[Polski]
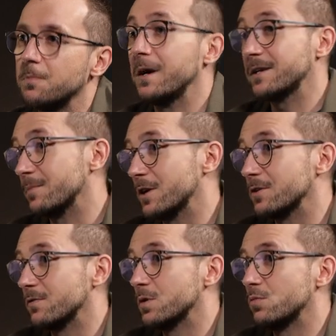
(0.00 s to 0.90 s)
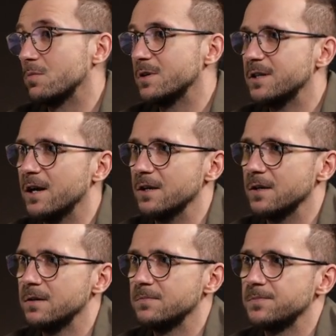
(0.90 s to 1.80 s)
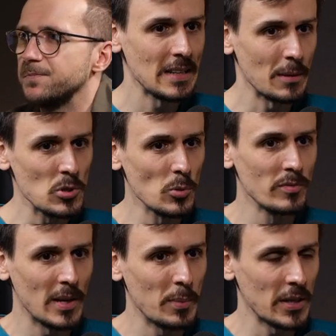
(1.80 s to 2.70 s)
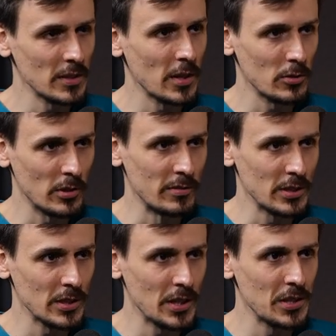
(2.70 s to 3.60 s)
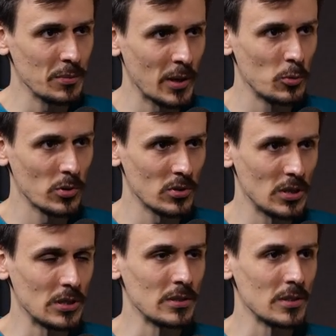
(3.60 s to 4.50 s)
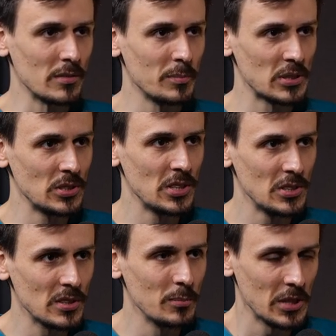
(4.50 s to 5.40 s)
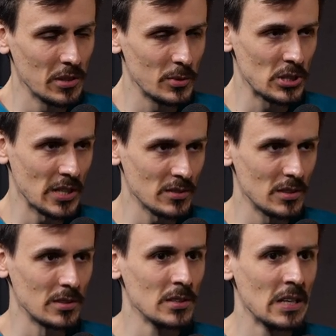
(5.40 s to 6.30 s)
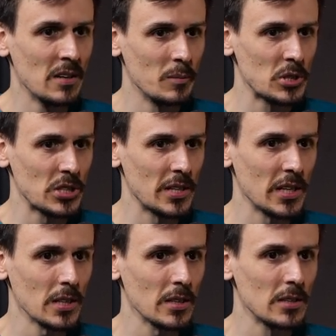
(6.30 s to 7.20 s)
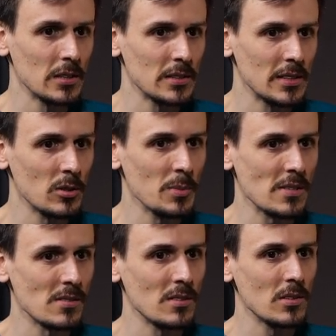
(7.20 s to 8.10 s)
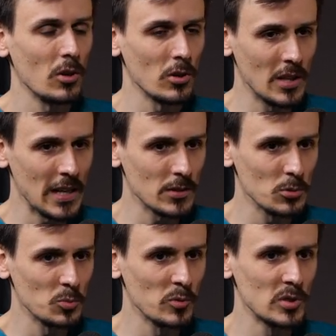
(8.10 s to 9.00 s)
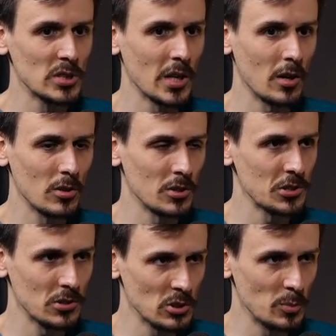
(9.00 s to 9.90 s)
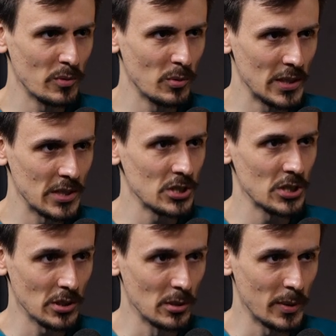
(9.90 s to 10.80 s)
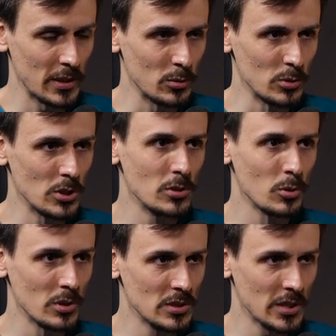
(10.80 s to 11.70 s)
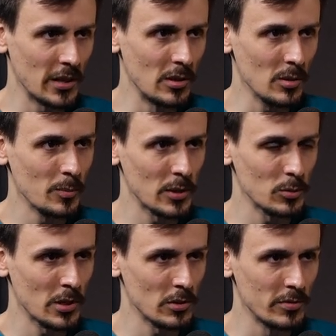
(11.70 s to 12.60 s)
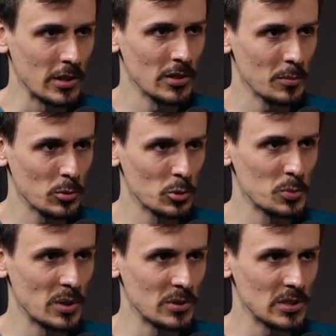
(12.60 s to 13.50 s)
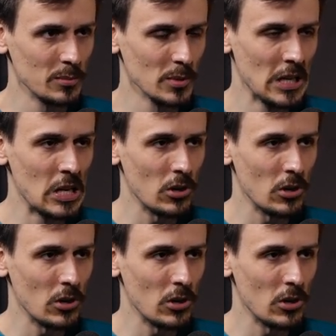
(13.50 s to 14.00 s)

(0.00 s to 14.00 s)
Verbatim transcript: No parkiem narodowym to byłoby idealne. Mhm. Tam są dwa parki narodowe, jeden Magórski w Beskidzie Niskim, jeden Bieszczacki w Bieszczadach. Natomiast od lat już mówi się o konieczności powołania trzeciego parku, czyli Turnickiego Parku Narodowego na Pogórzu Przemyskim.